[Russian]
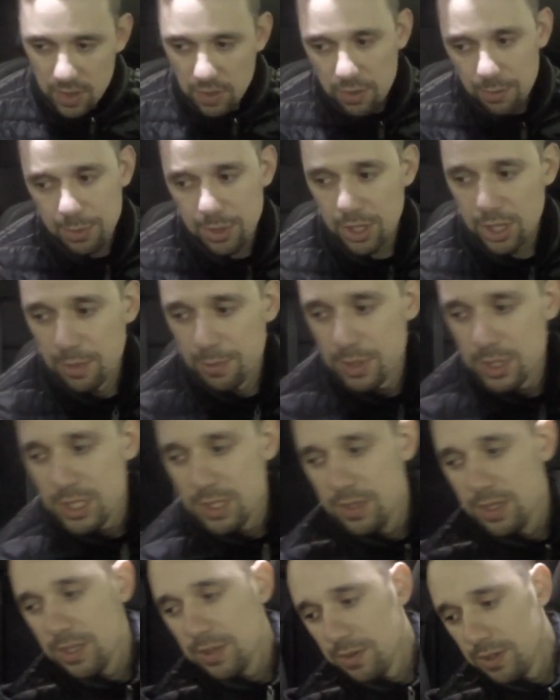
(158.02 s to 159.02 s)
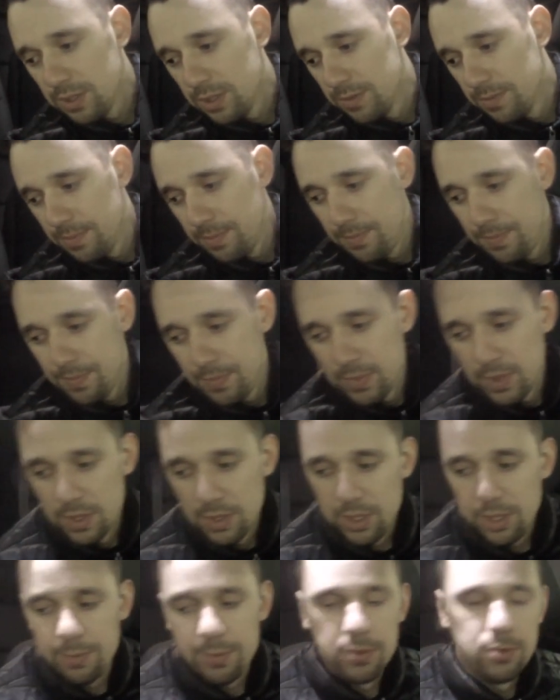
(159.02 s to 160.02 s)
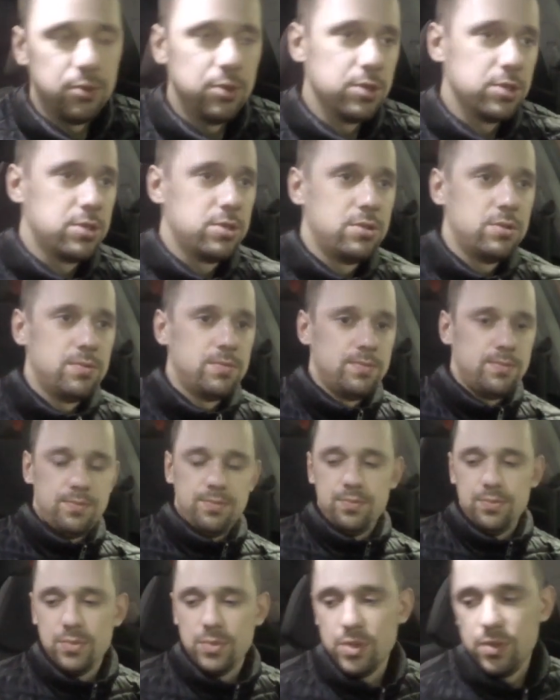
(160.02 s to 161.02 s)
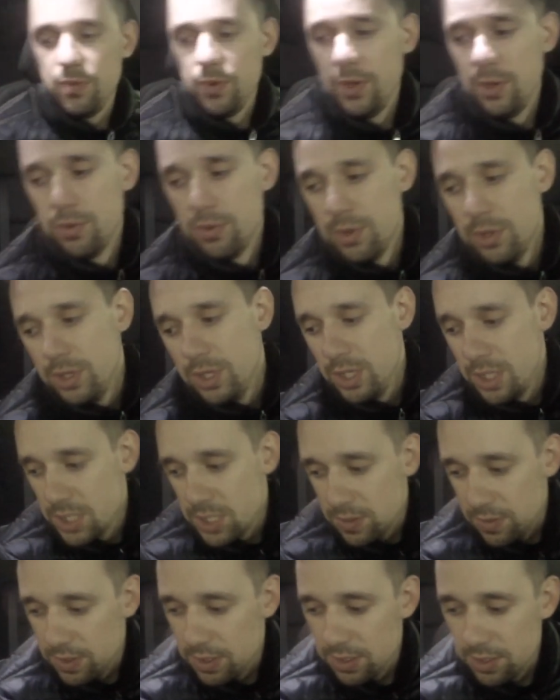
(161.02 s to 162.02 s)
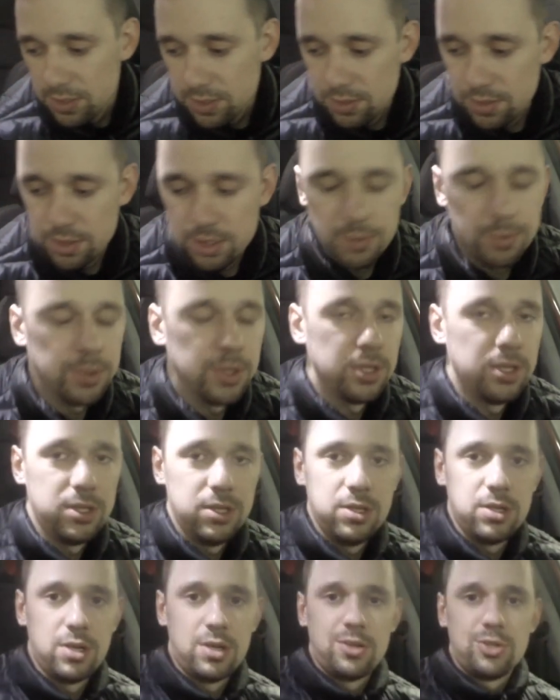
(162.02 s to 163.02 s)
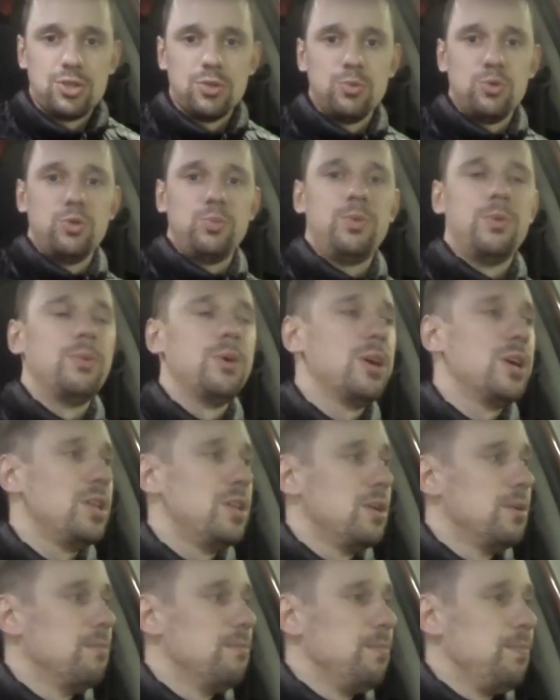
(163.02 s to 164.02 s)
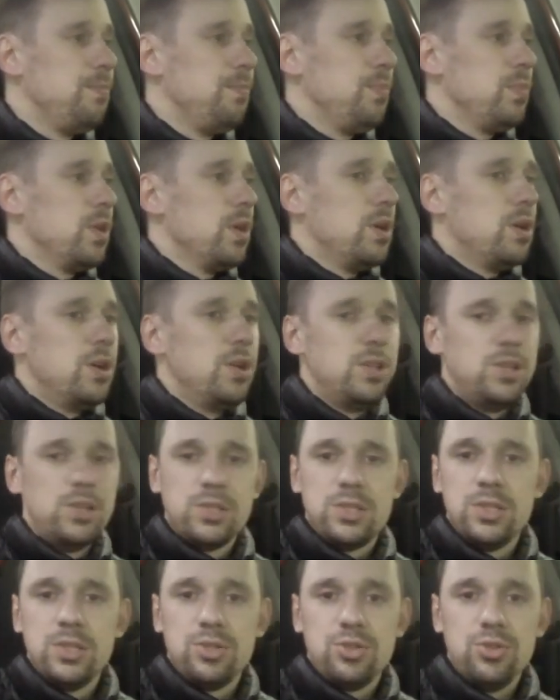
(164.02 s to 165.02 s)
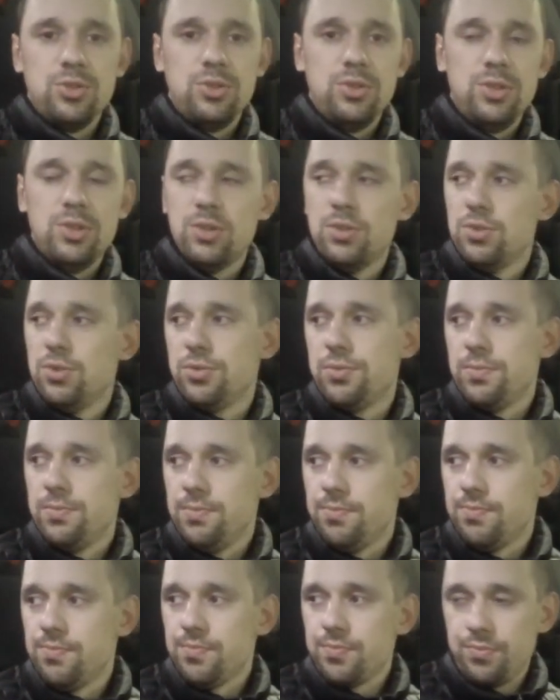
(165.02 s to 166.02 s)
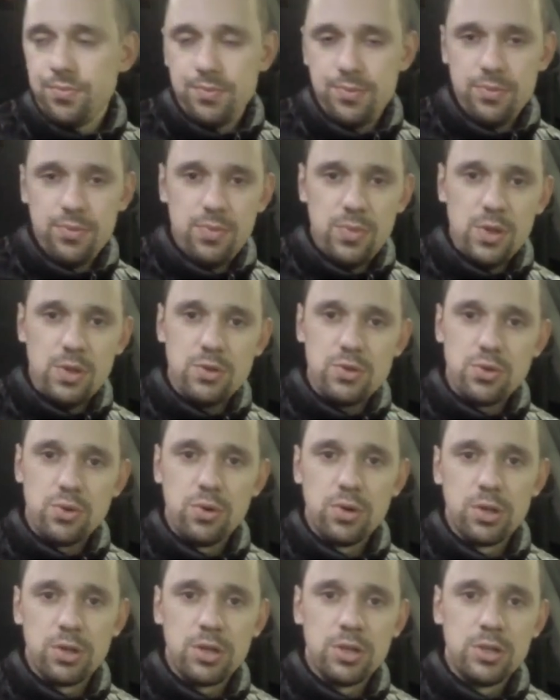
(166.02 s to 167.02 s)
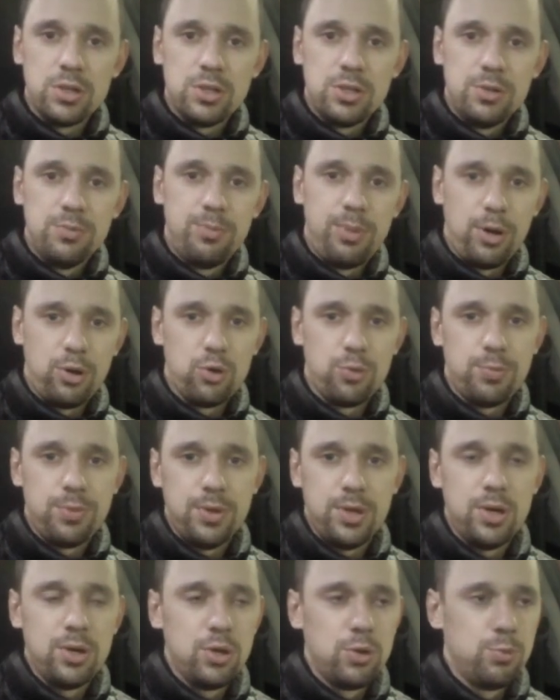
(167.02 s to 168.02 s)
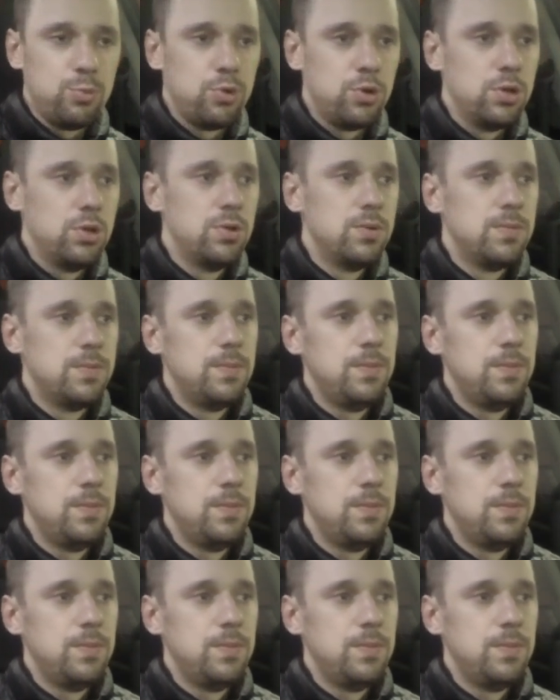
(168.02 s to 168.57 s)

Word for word: В аптеке посоветовали. Типа у них двойное действие. Типа они хорошо будут помогать. Единственное, что они делают, сколько-то притупляют боль